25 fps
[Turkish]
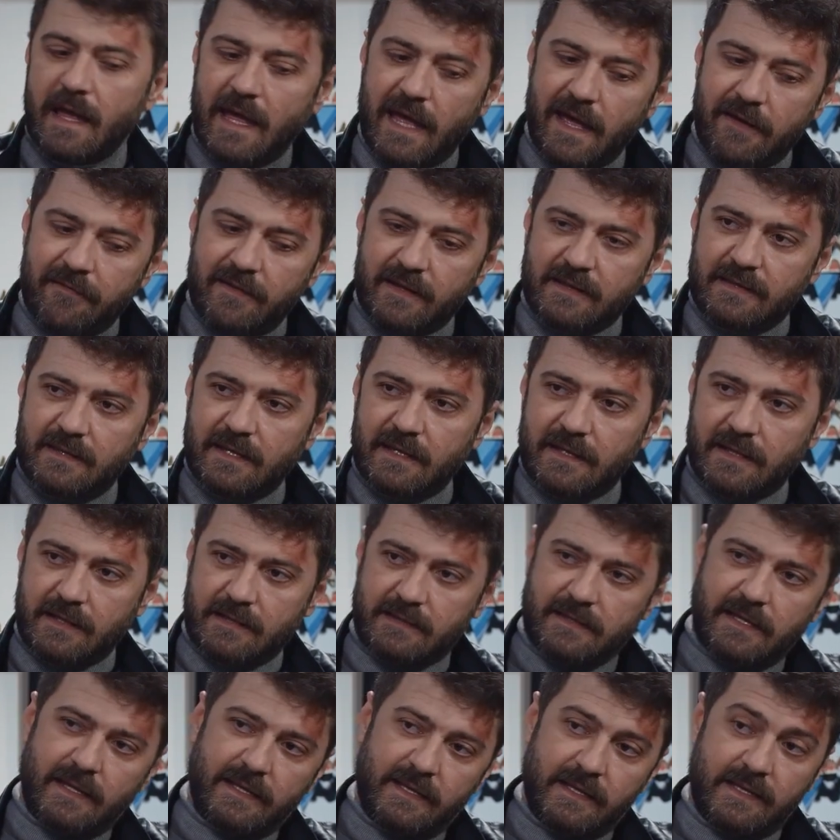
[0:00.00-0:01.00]
Evet
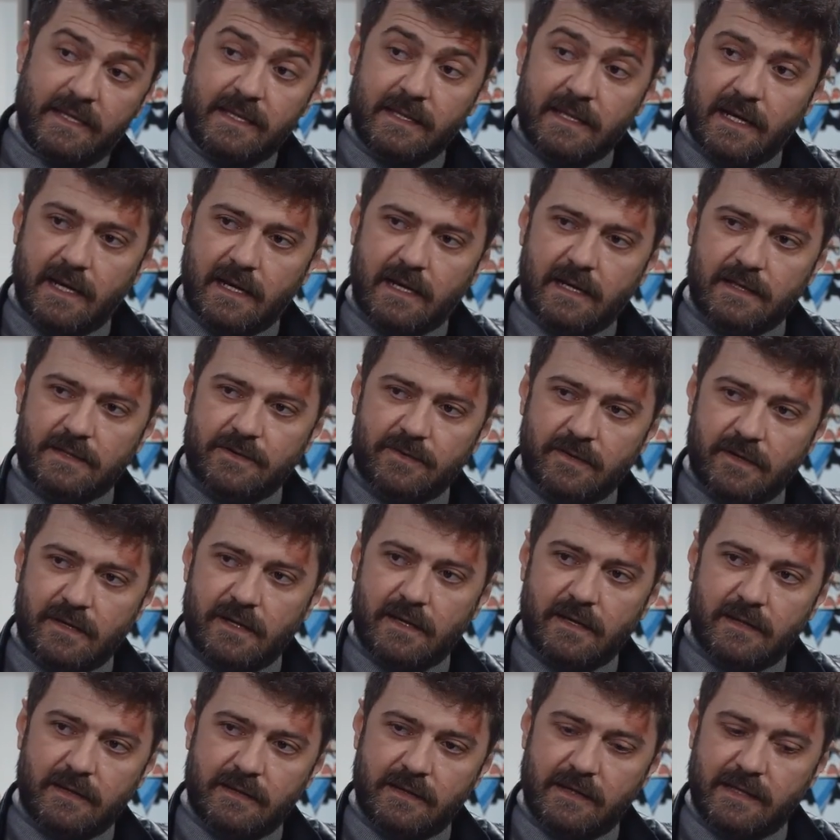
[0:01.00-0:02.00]
dedikten iki dakika
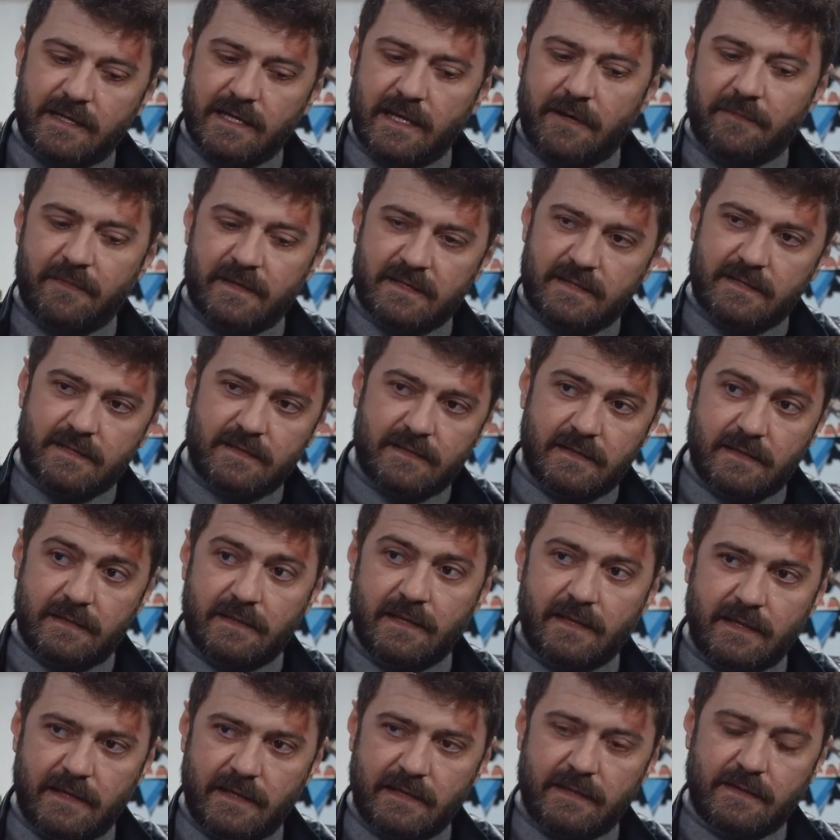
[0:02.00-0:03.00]
sonra nikah masasında
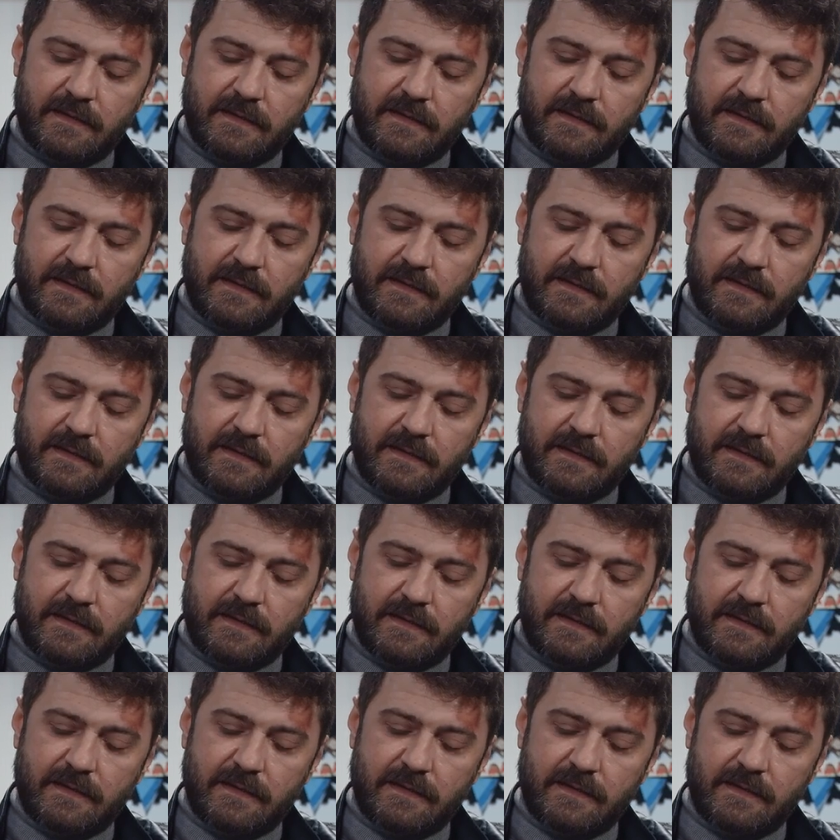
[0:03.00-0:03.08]
terk